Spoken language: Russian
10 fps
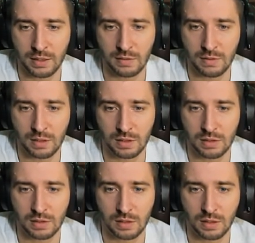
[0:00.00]
наверное,
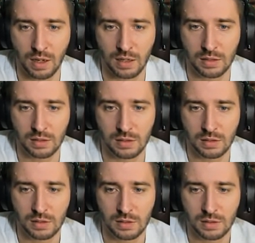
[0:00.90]
где-то так.
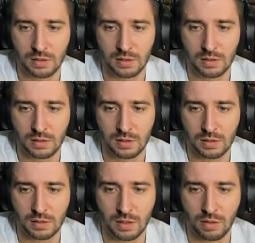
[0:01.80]

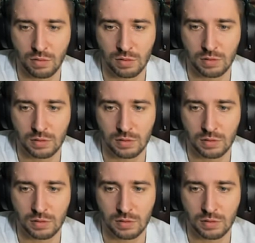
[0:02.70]
На ролл.